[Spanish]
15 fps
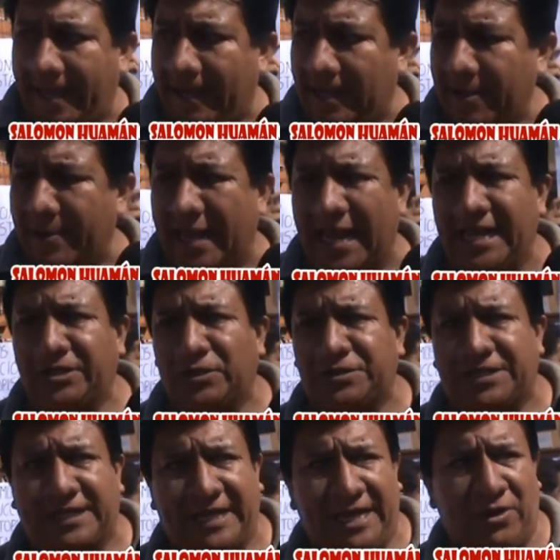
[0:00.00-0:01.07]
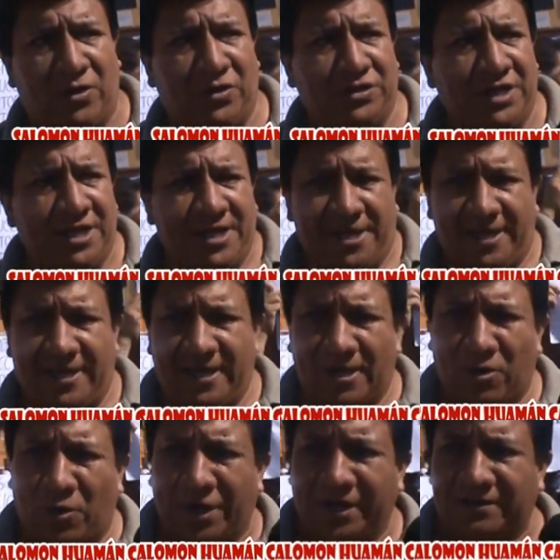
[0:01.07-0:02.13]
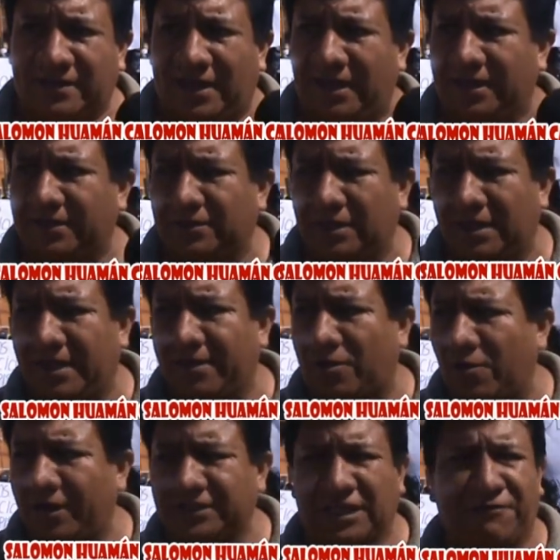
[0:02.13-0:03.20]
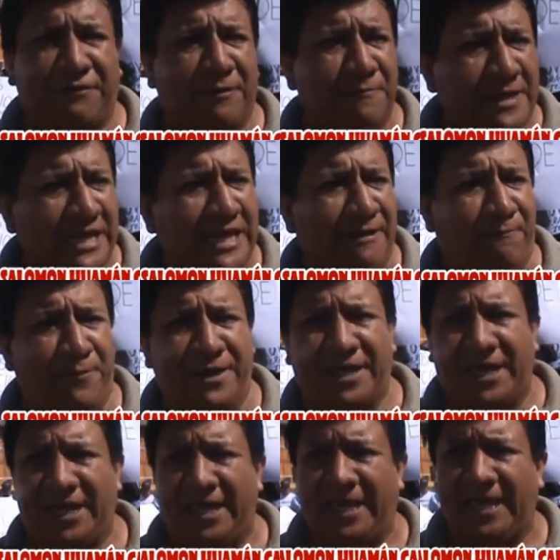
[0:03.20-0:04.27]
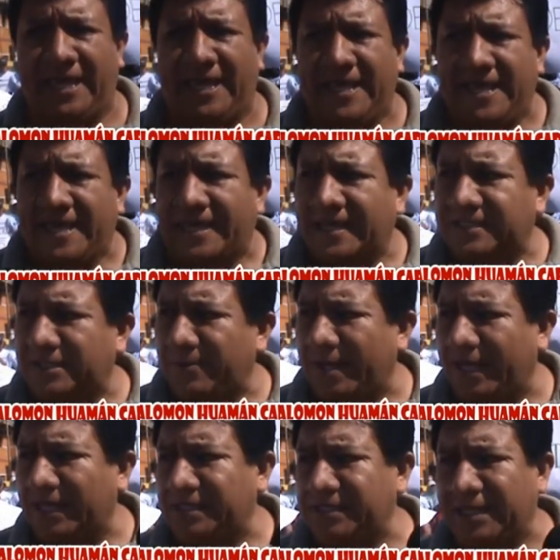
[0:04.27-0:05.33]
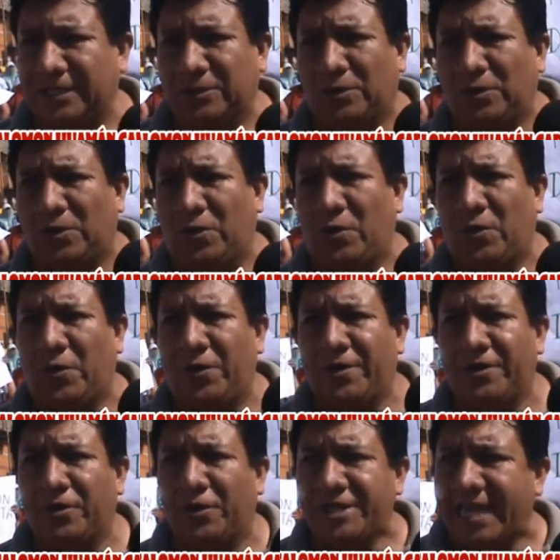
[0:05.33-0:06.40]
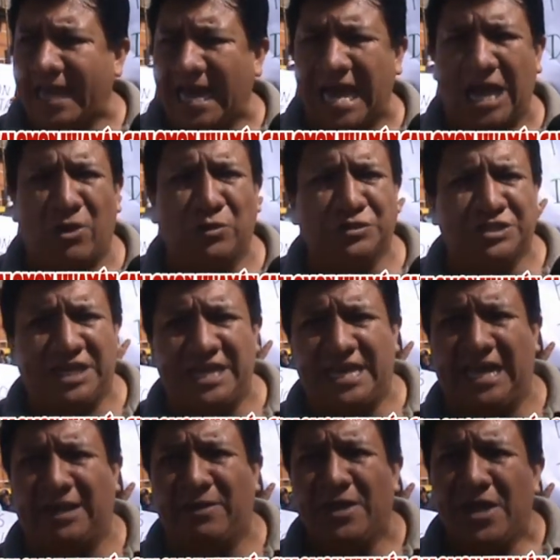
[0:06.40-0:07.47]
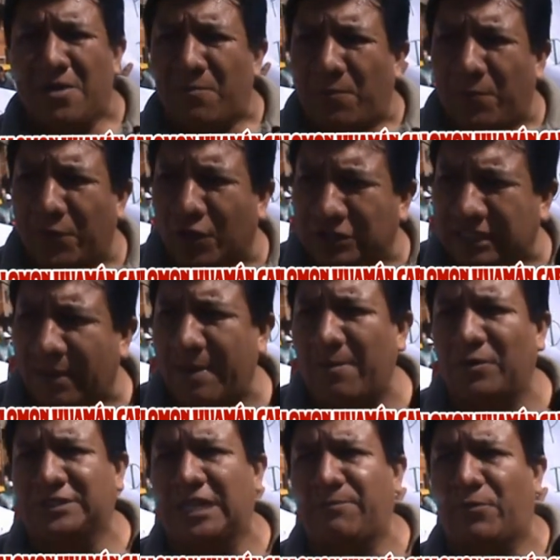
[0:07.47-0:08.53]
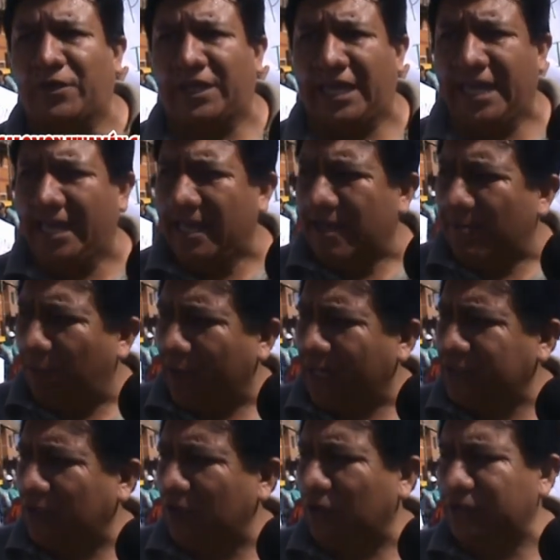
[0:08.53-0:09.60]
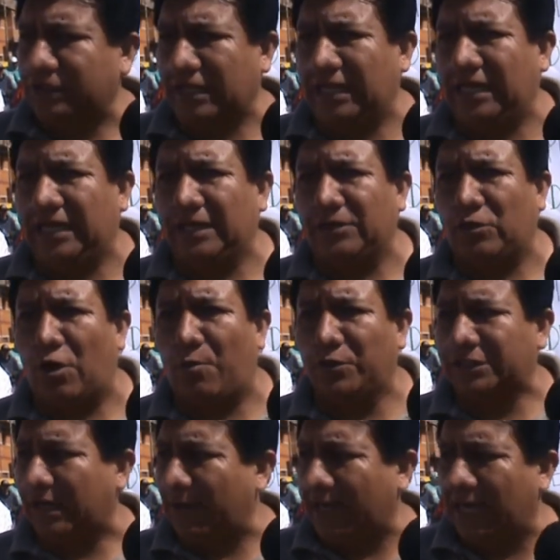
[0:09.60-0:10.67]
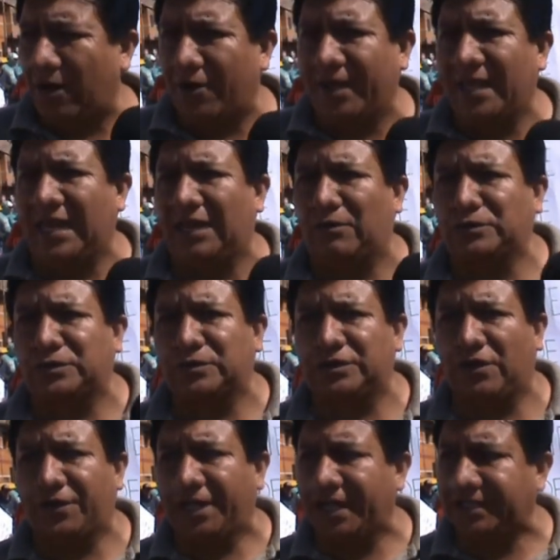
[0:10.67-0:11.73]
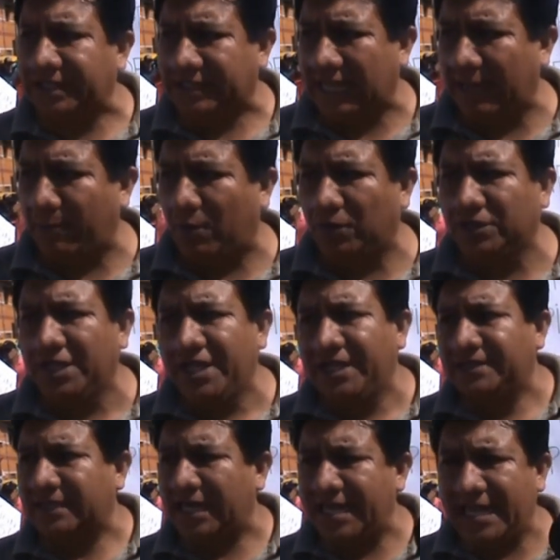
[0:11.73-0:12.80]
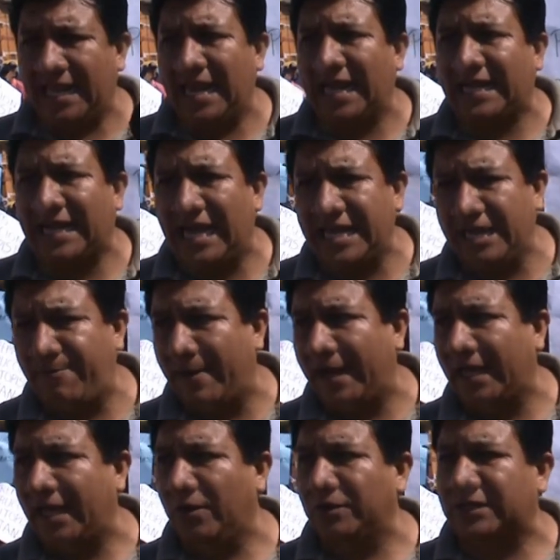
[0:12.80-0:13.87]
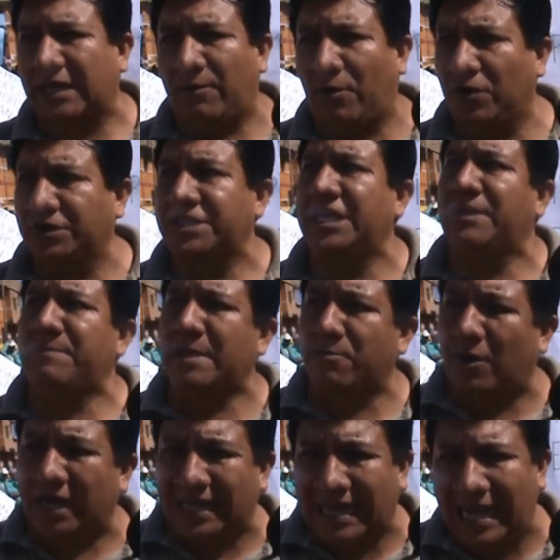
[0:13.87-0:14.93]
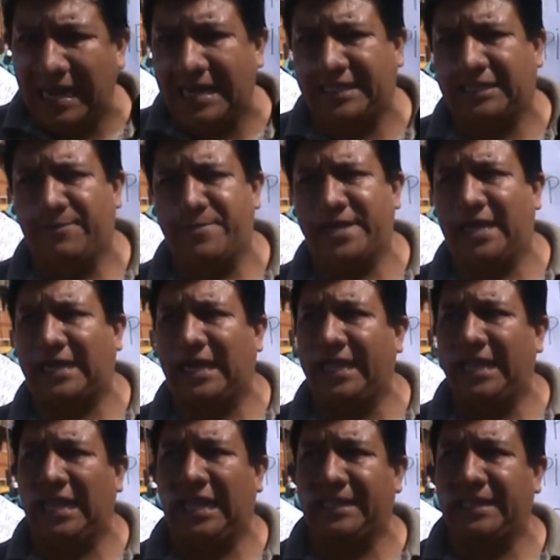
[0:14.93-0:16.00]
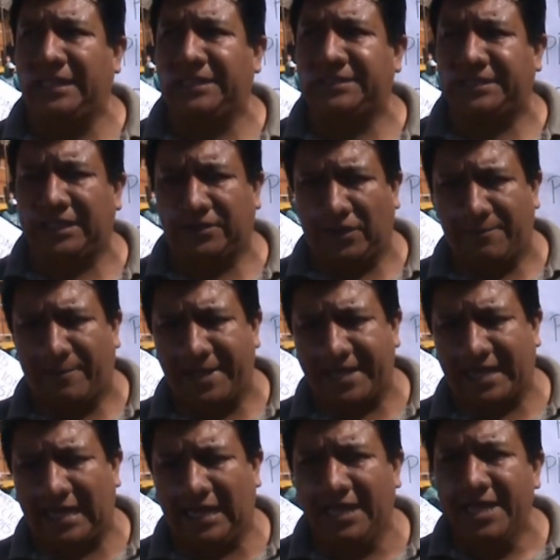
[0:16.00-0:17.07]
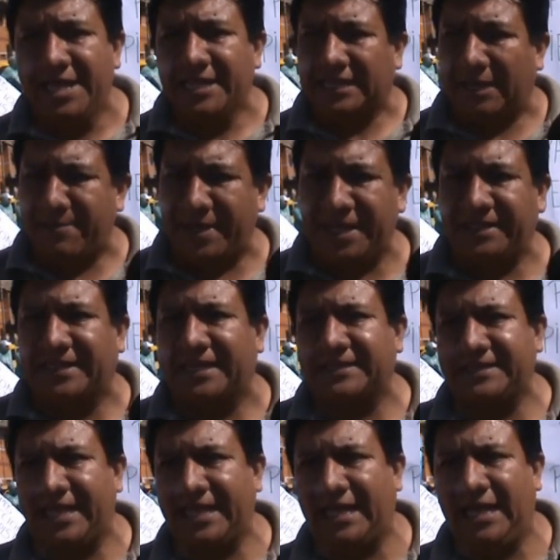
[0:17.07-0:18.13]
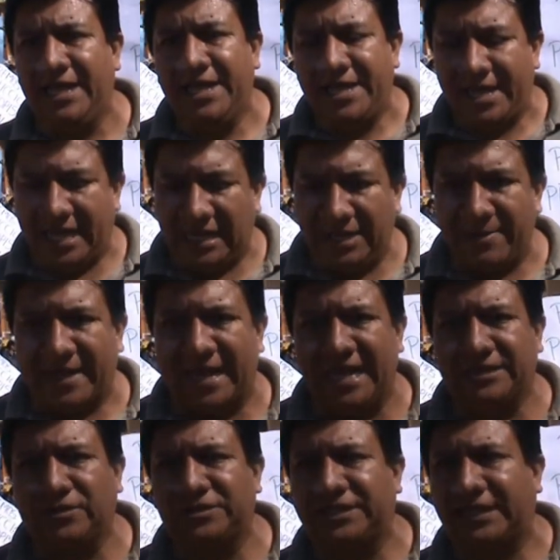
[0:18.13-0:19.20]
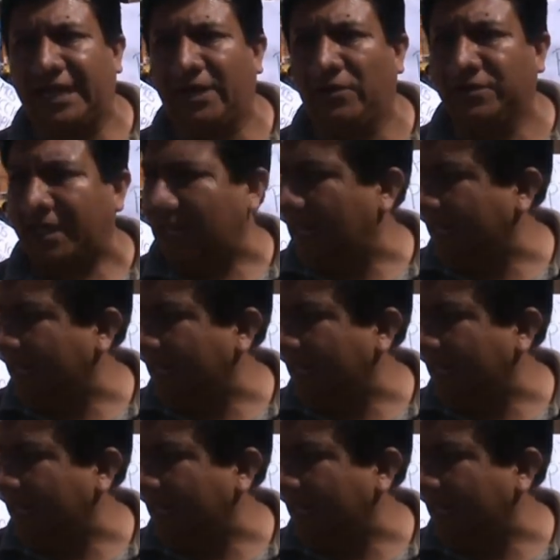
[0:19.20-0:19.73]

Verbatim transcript: liberar estos terrenos con, estas, con estas familias pues que, que si bien es cierto no llegan a conciliar no sabemos el por qué, por eso nuestra, como trabajadores de la construcción necesitamos salir a las calles para que nuestra voz y el mismo alcalde también acá del distrito de Paiján también interceda en liberar estos terrenos que